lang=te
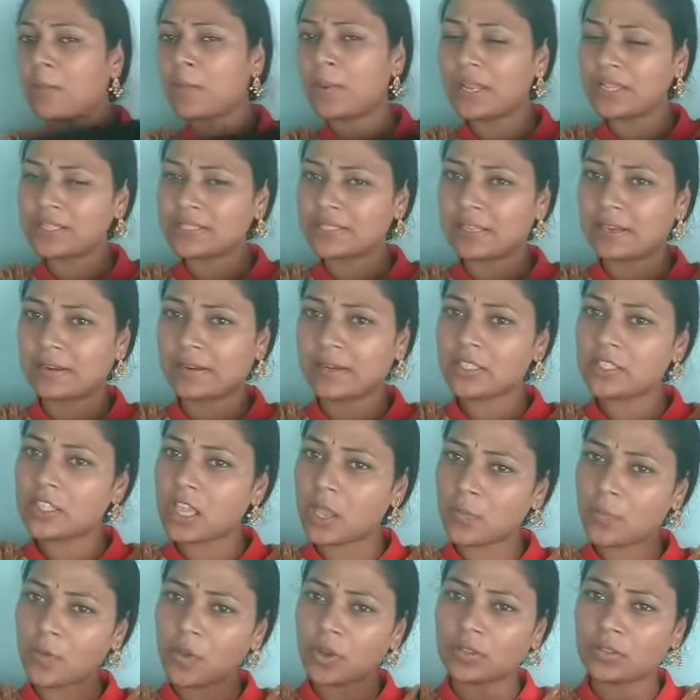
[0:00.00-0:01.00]
డబల్ ఎక్స్ఎల్ అండి
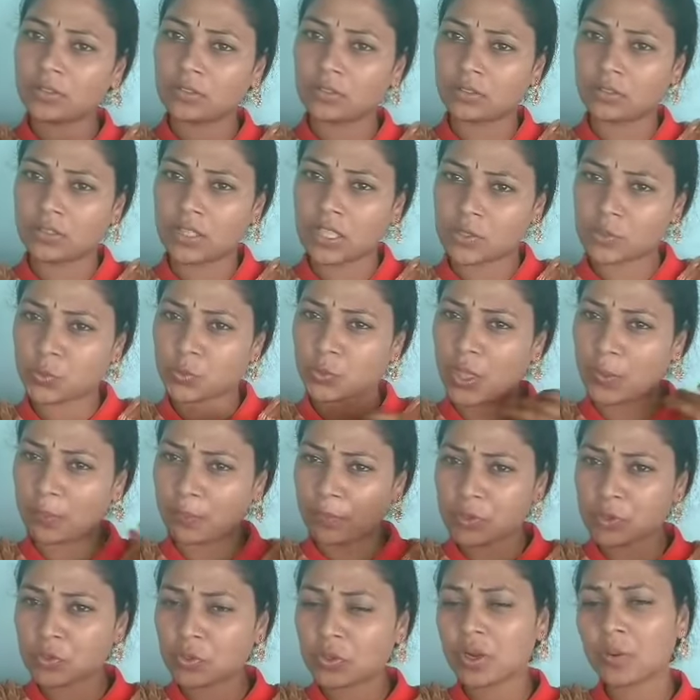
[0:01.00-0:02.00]
షేపియర్
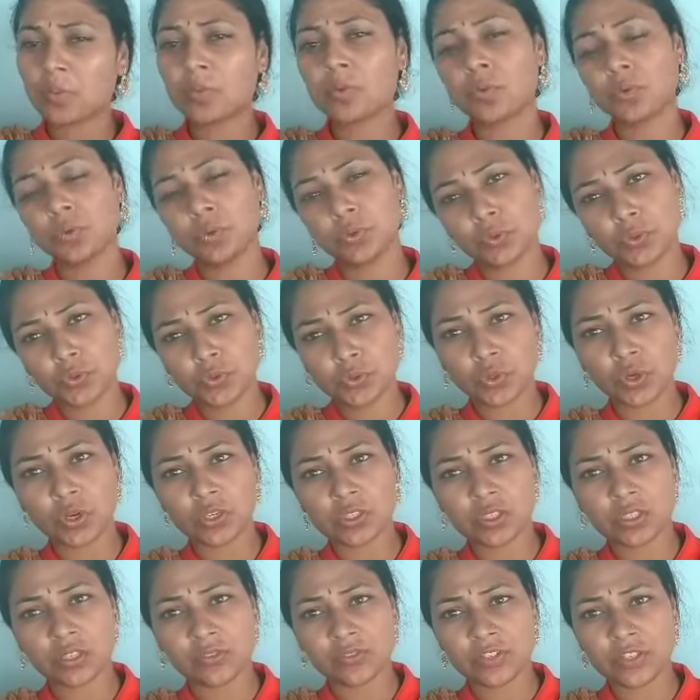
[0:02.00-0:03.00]
తెప్పించుకునేటప్పుడు
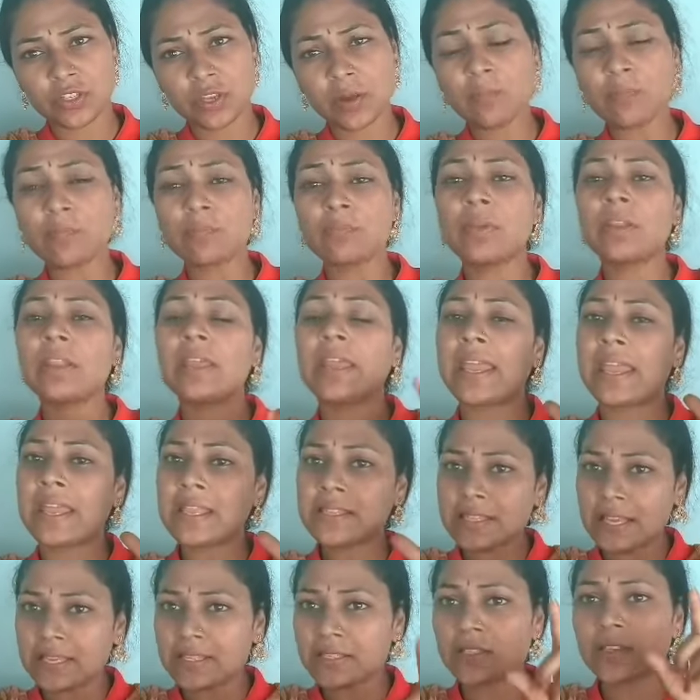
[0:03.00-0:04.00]
గుర్తుంచుకోవాల్సిన విషయం మీరు ఏ
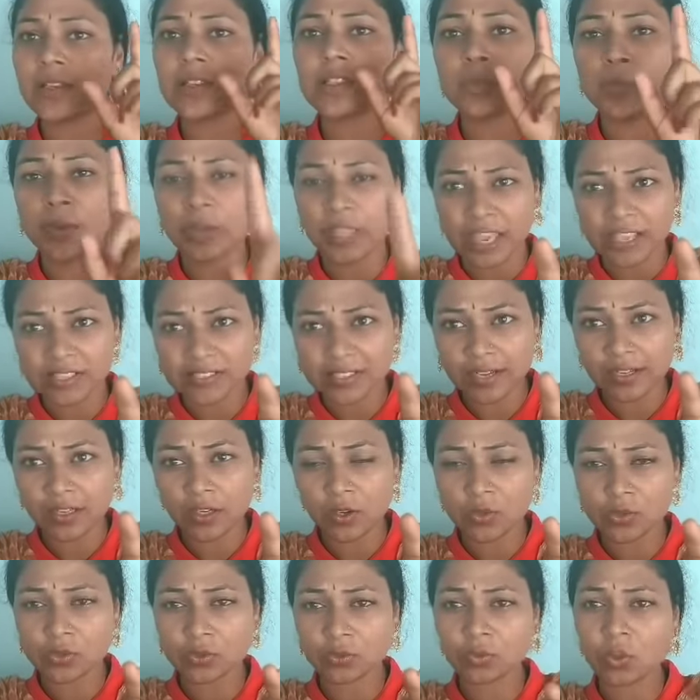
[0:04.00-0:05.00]
సైజ్ డ్రెస్ మీకు
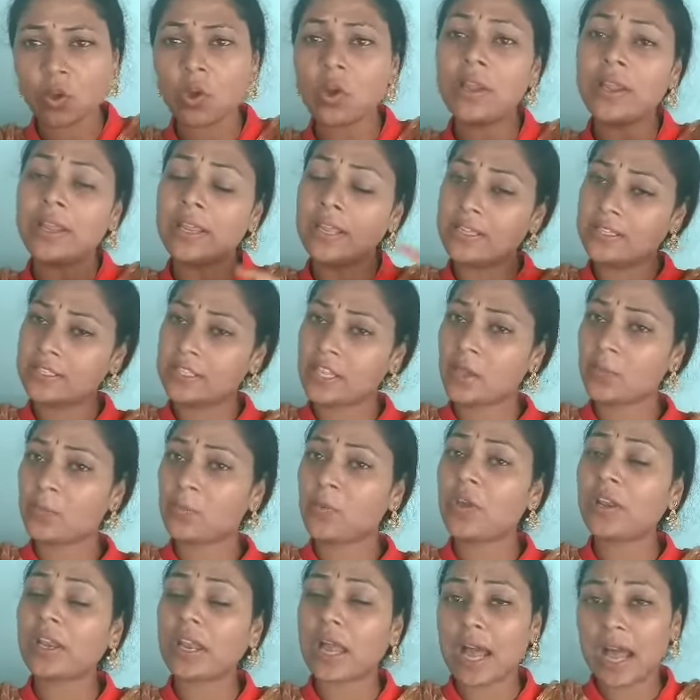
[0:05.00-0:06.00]
ఎగ్జాక్ట్లీ వస్తుందో
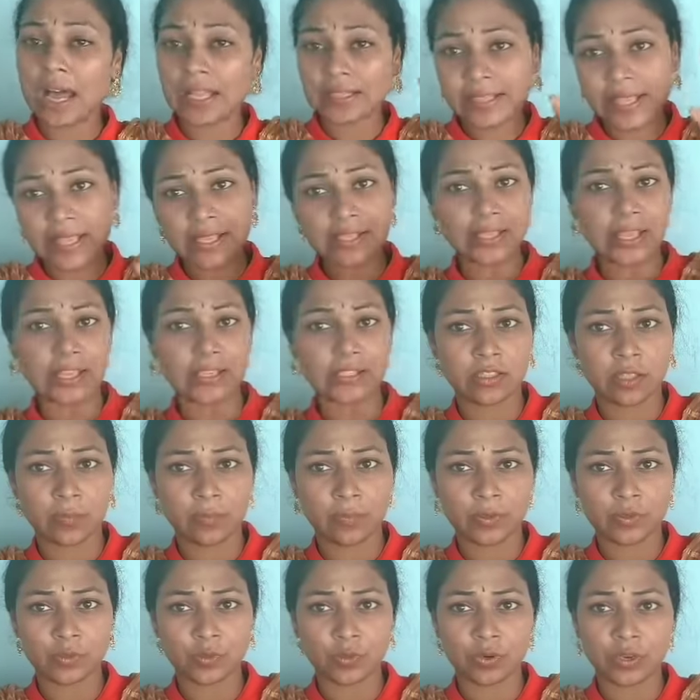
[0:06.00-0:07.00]
షేపియర్ అదే సైజ్
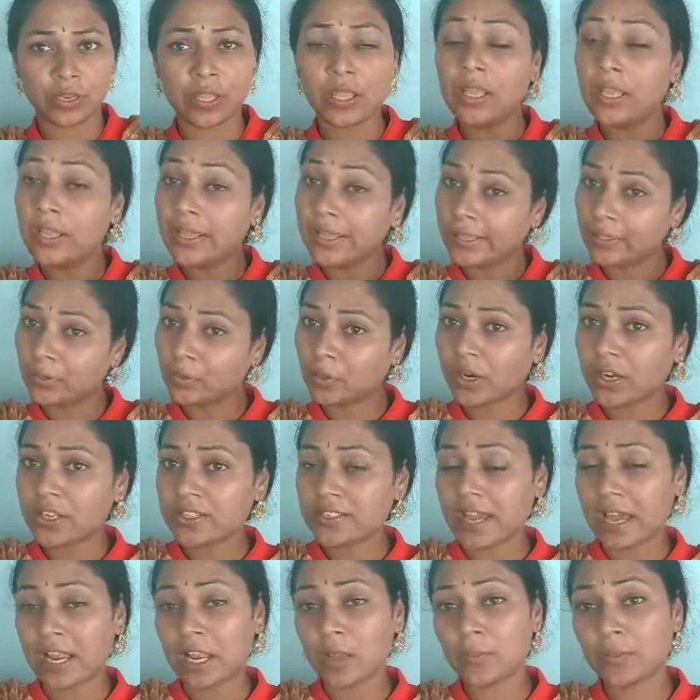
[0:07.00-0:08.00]
తెప్పించుకోండి
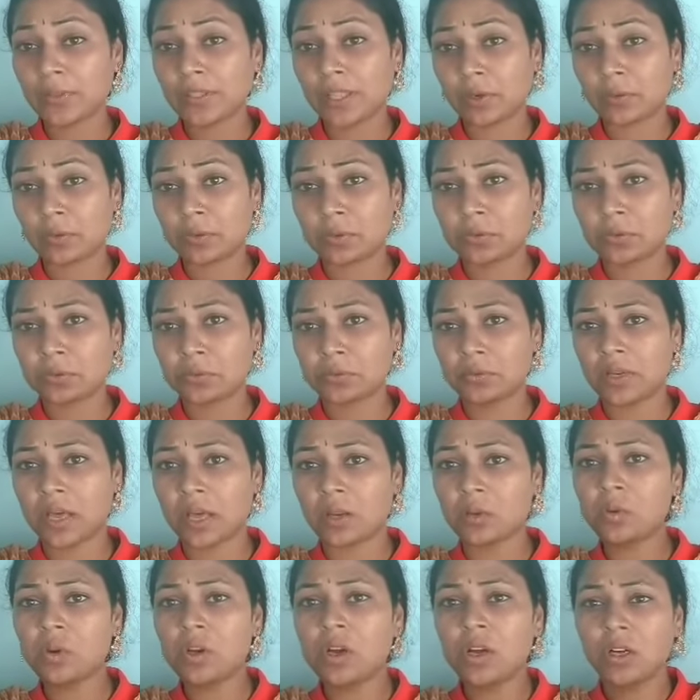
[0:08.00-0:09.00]
ఎందుకంటే చాలా మంది అనుకుంటూ
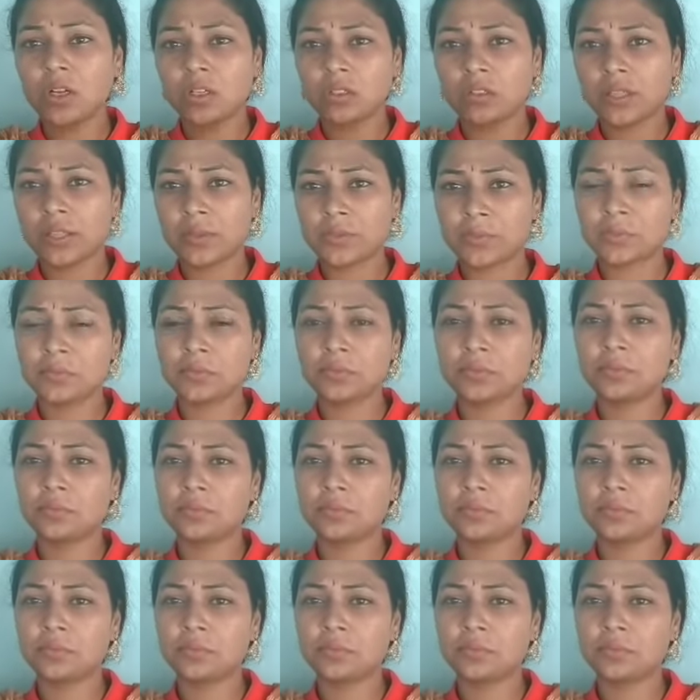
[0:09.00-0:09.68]
ఉంటారు నేను